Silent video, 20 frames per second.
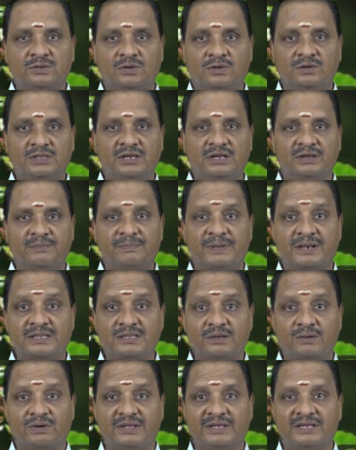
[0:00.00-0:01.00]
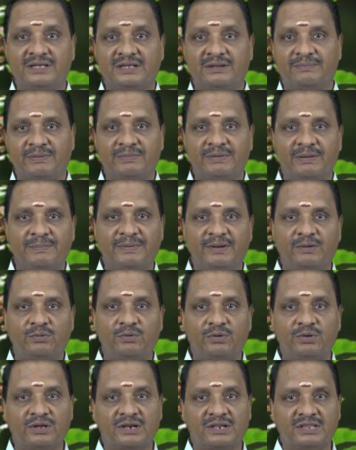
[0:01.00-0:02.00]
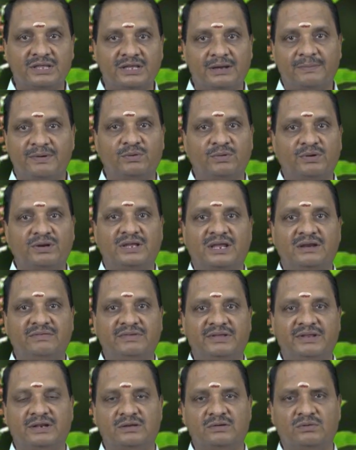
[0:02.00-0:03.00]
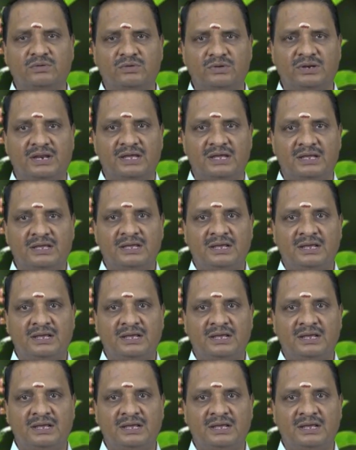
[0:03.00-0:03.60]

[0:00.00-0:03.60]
ஸோ இந்த பிறந்த குழந்தைக்கு அப்புறம் எப்படி கொடுக்குறது அப்படின்னு ஒரு கேள்வி ஒன்றும் இல்லை